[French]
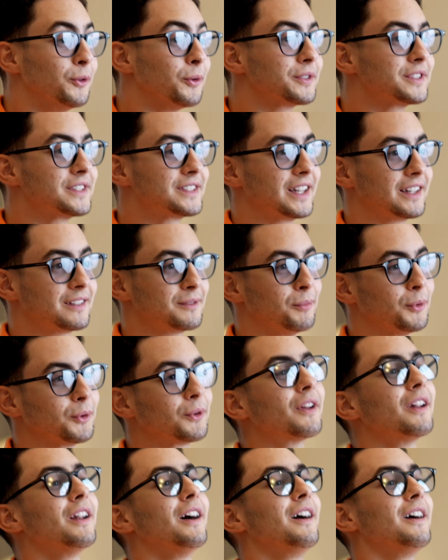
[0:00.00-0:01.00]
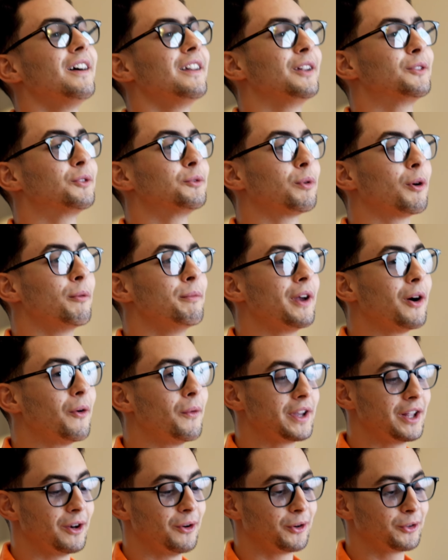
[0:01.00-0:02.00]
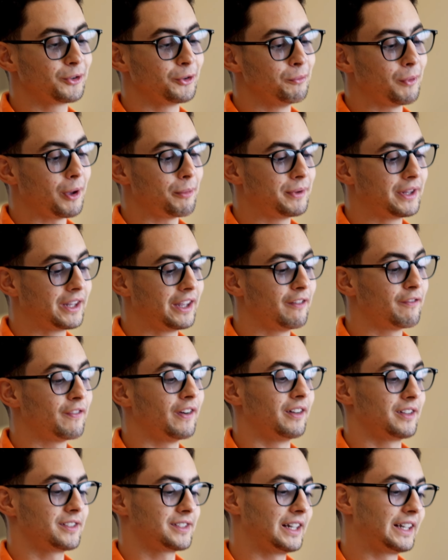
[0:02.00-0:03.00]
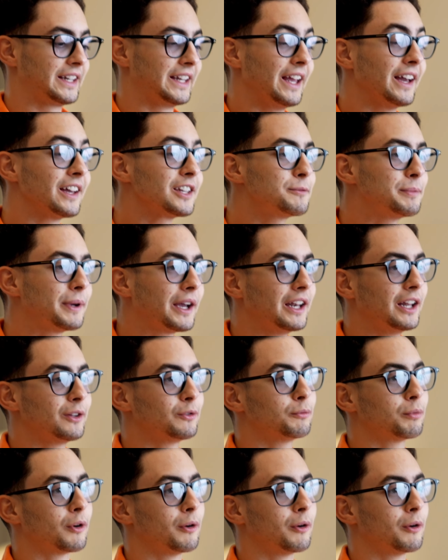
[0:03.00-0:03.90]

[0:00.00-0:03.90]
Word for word: Donc c'est cette montre là, la toute première Royal Oak De Piguet, enfin celle qui est inspirée de la toute